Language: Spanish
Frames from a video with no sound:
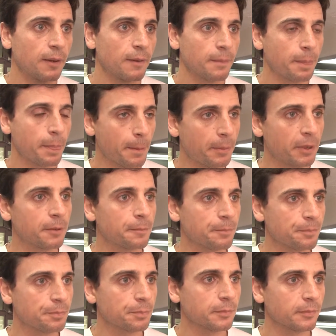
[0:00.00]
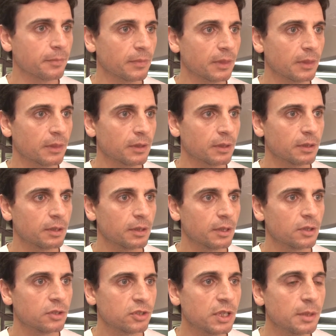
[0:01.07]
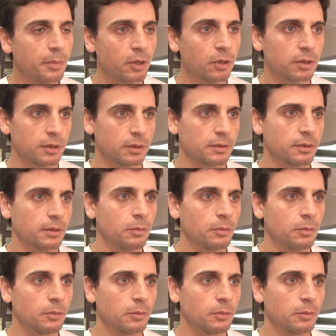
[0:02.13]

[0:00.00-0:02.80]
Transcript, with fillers: Pero recaudaron 14 millones en este último mes.